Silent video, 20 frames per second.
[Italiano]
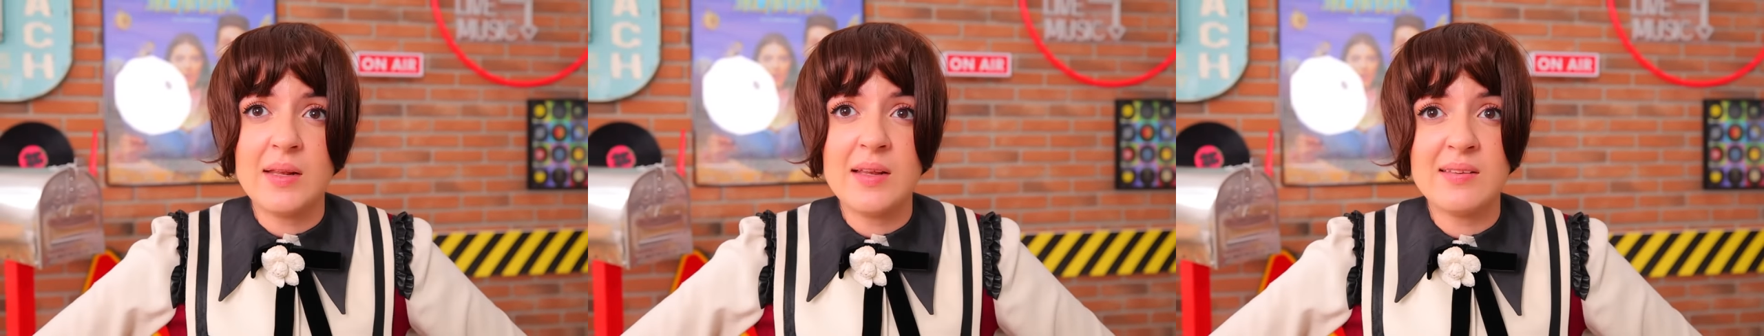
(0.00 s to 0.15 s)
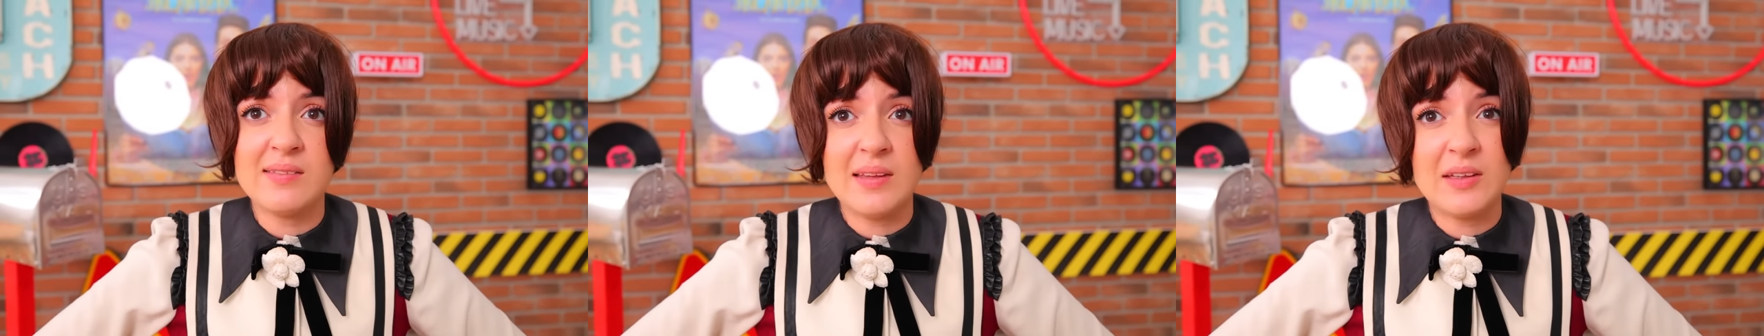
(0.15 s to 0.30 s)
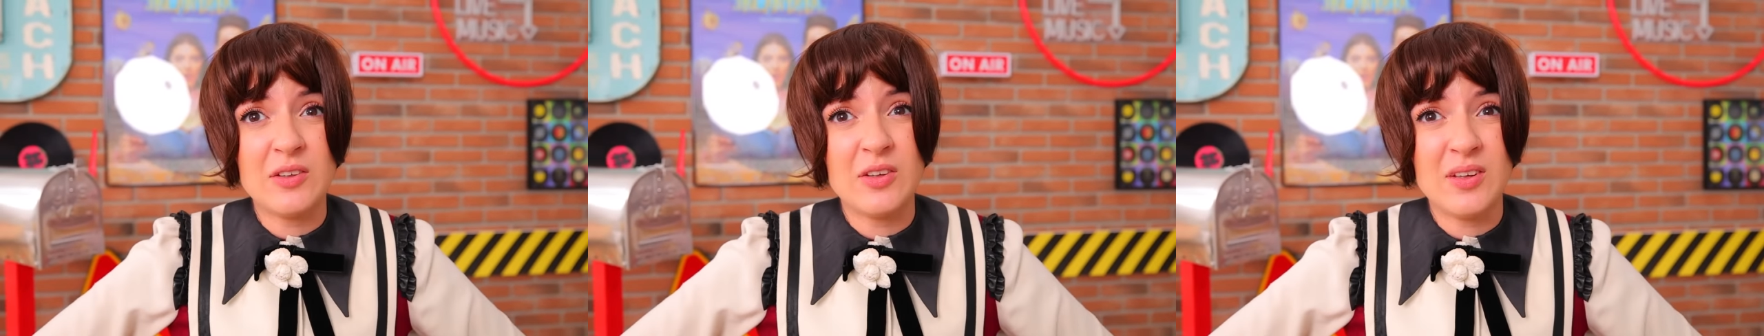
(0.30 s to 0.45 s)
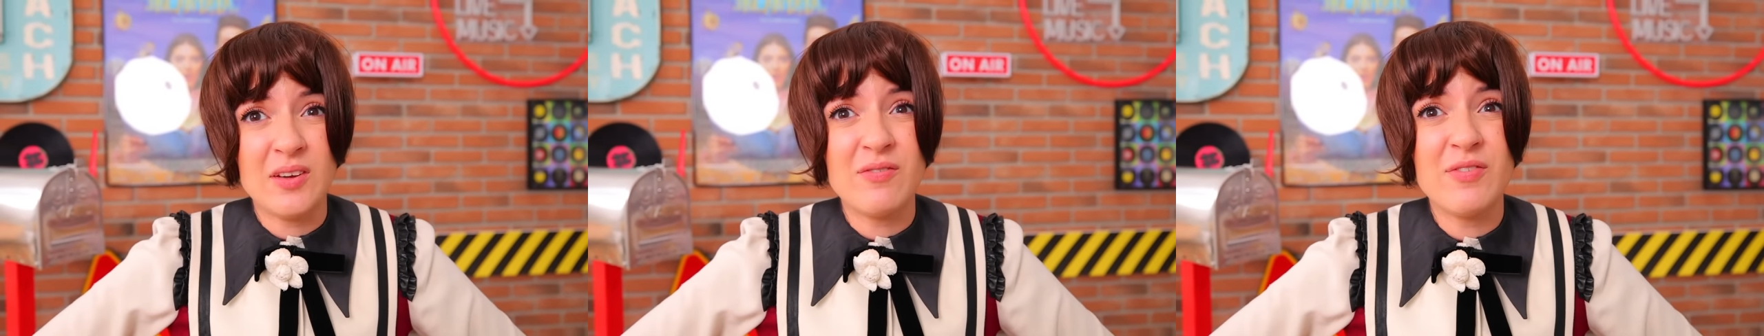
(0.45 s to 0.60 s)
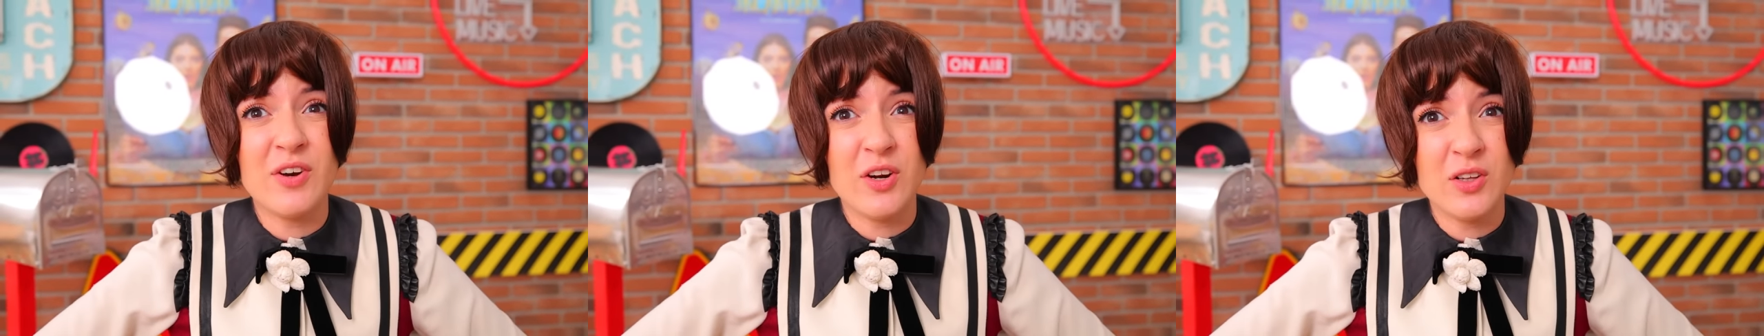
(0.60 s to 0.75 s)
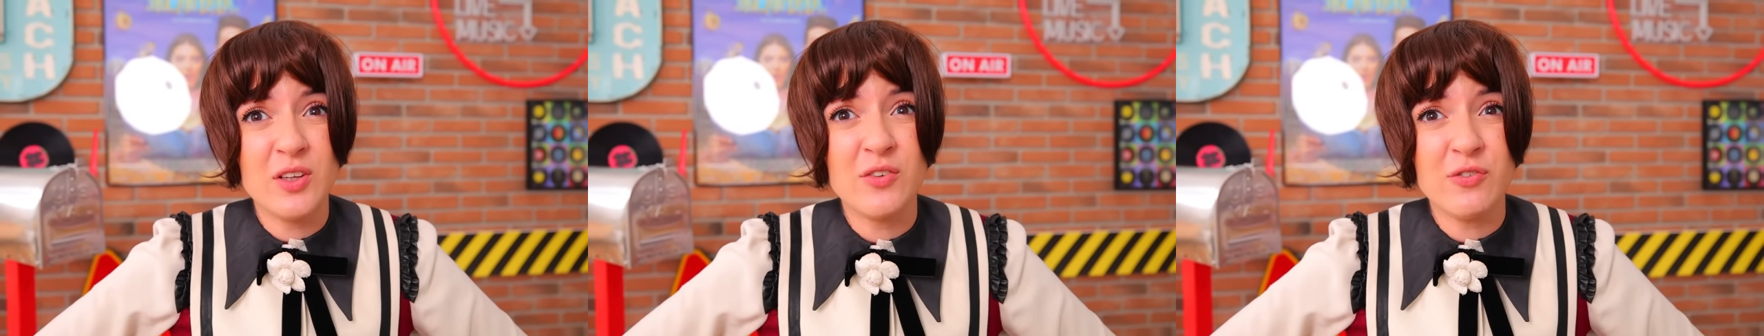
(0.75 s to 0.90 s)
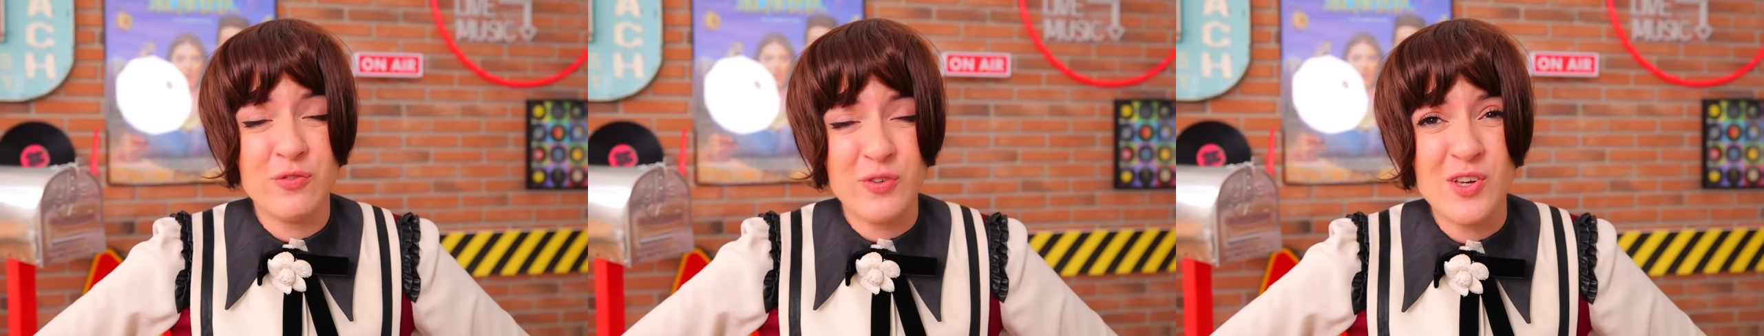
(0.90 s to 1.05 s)
ed è stato
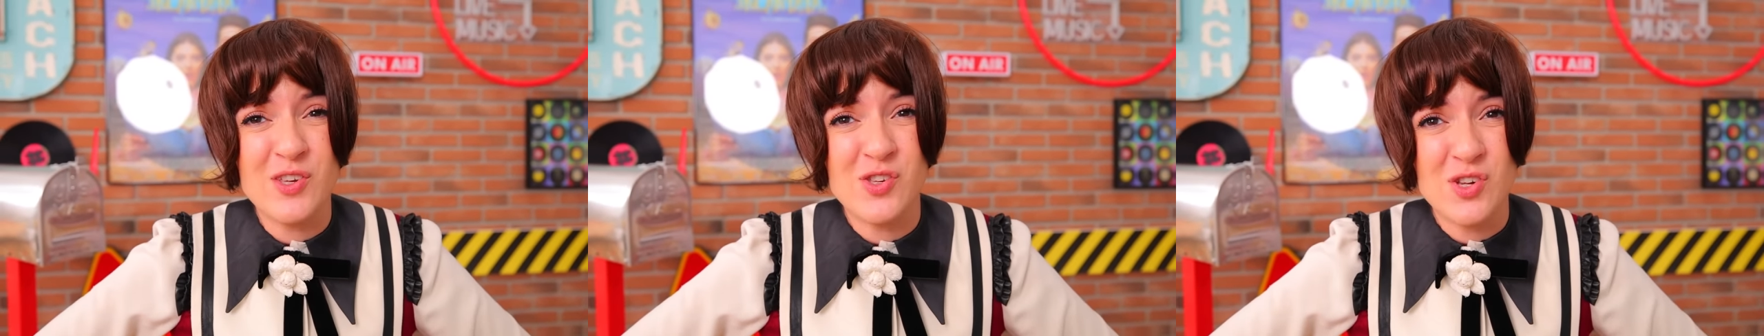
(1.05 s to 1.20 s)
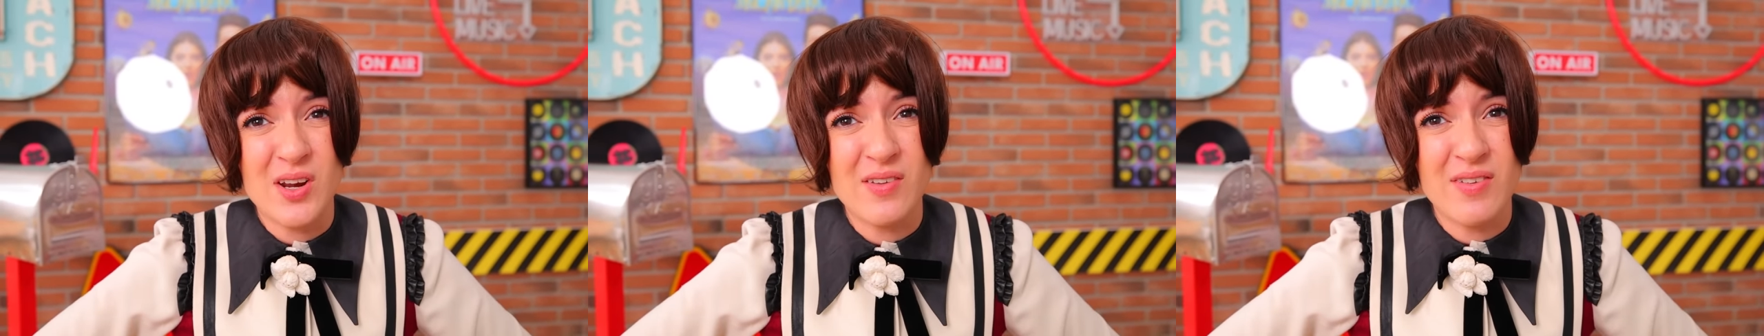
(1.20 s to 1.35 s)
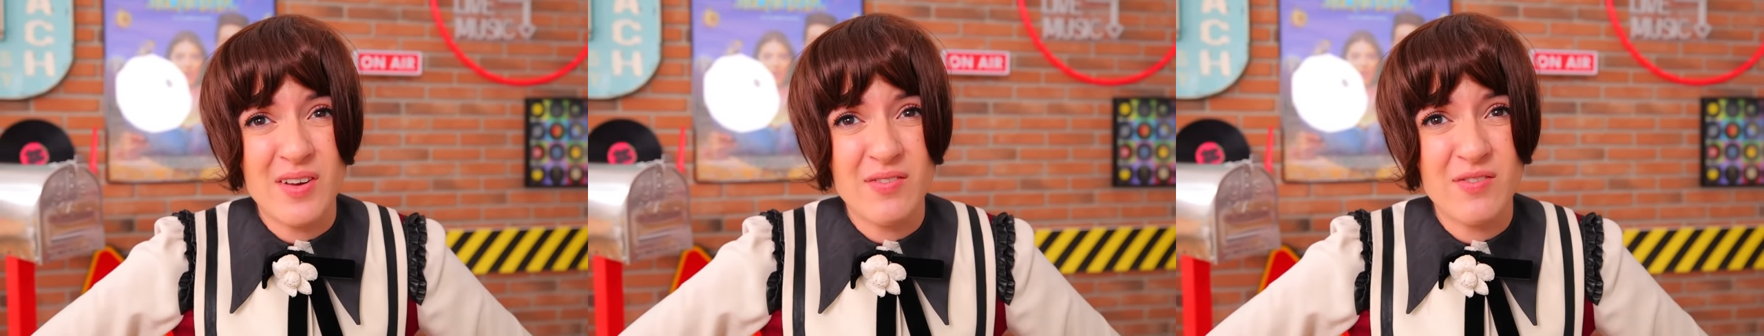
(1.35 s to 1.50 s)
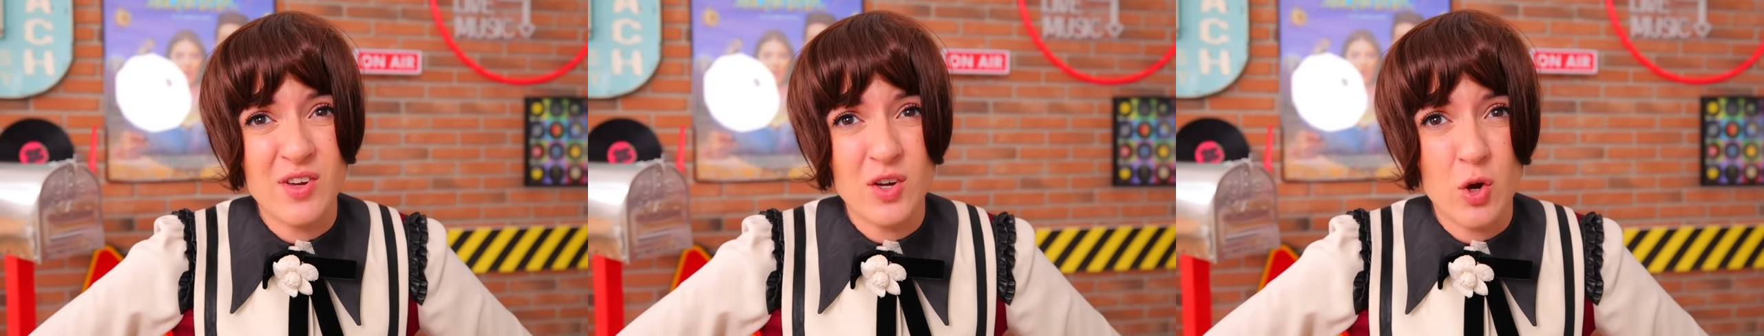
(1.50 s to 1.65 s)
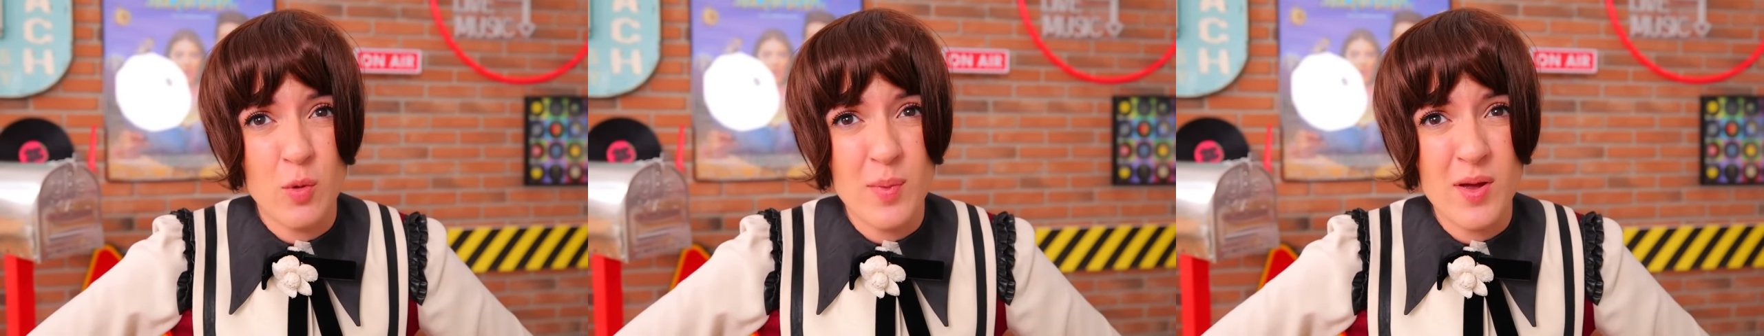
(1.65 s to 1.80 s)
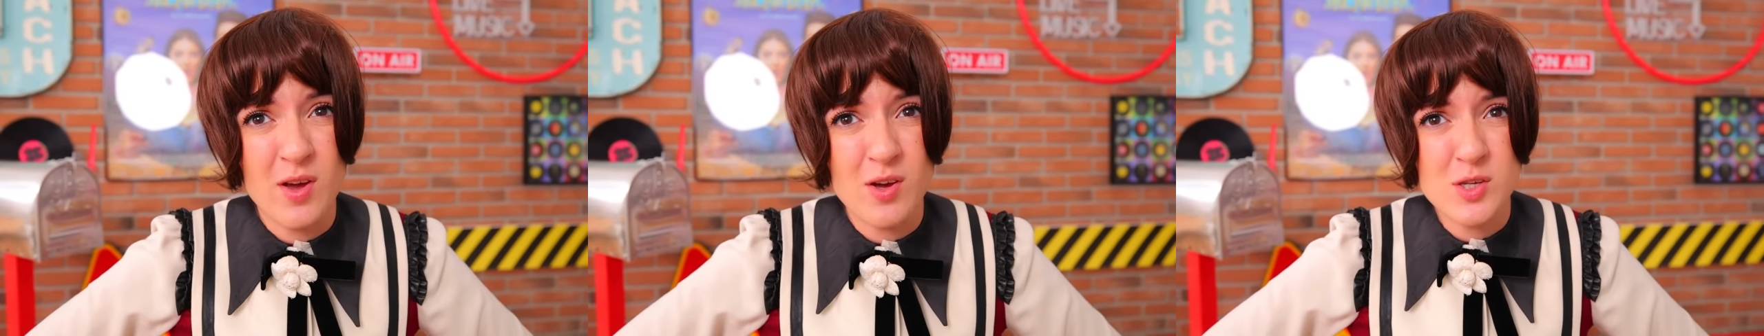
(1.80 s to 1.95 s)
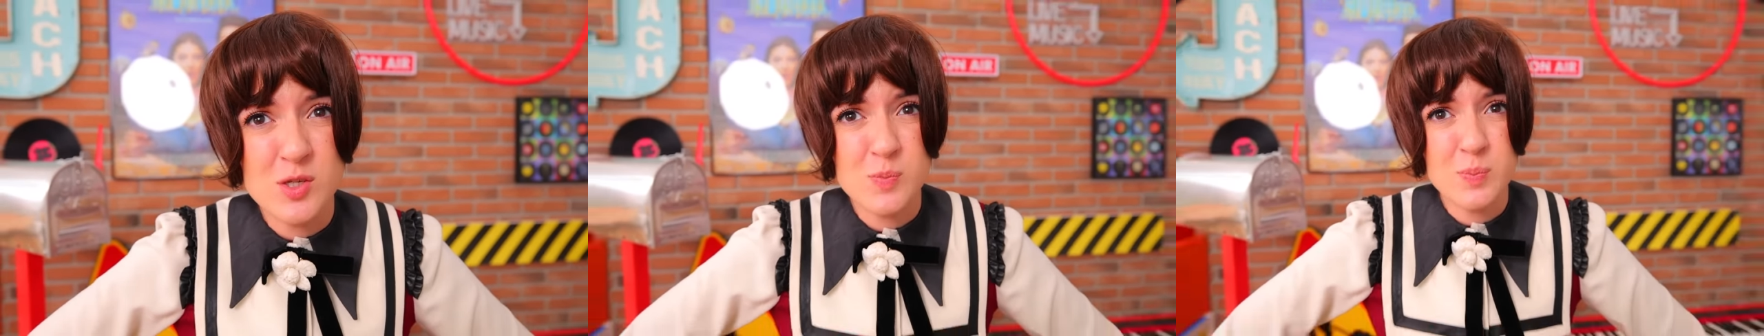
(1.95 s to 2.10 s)
davvero difficile avervi
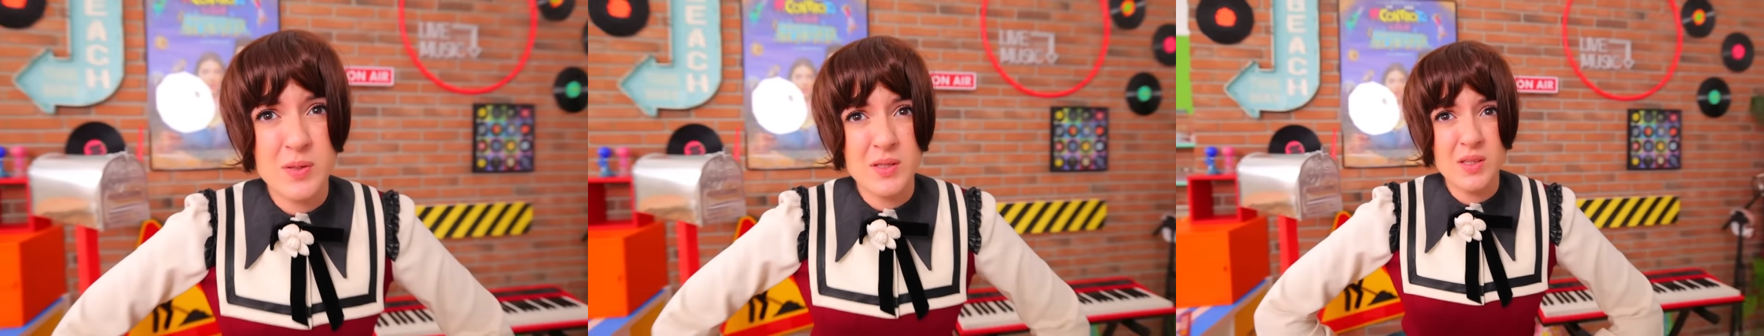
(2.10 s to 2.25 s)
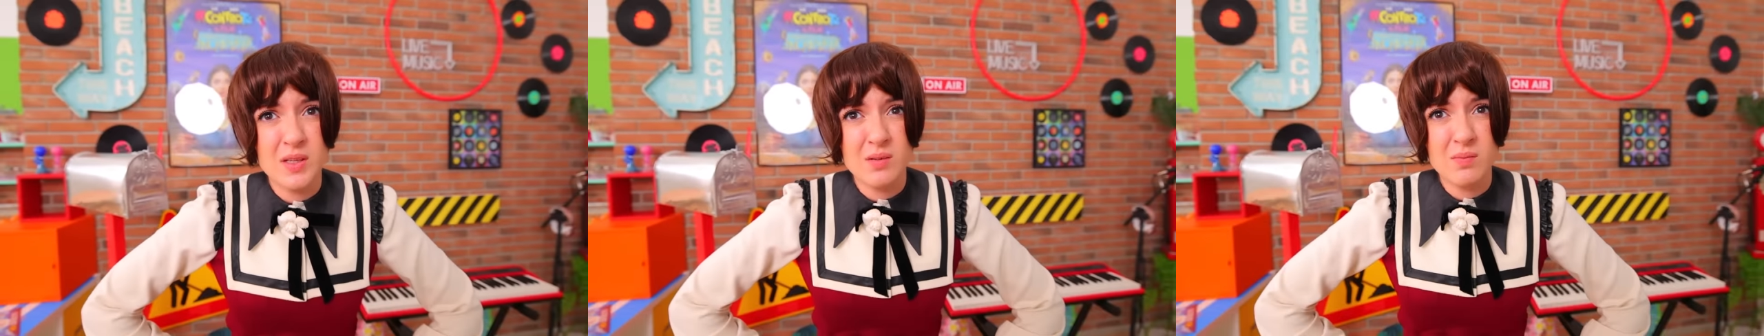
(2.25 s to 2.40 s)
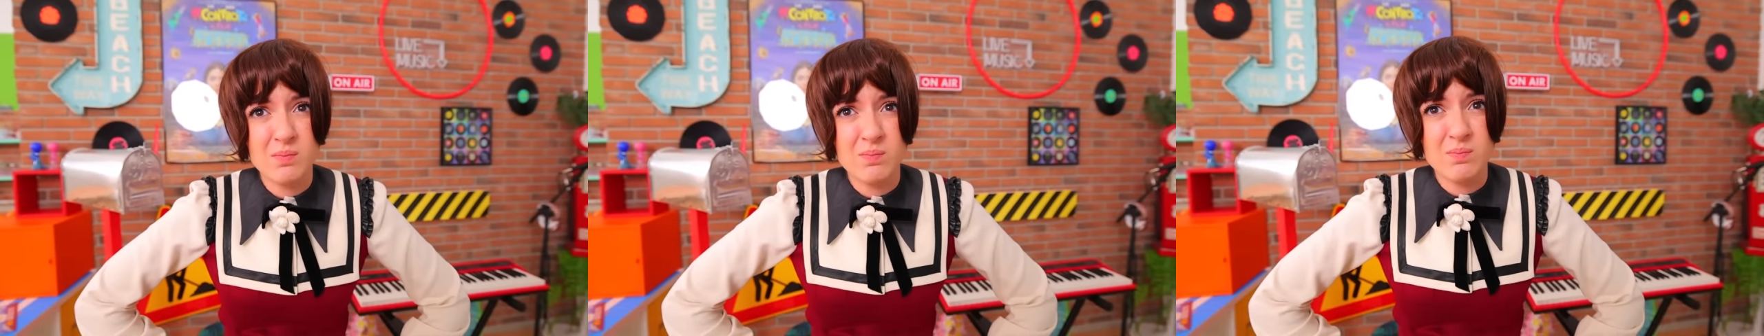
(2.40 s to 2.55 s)
come ospiti.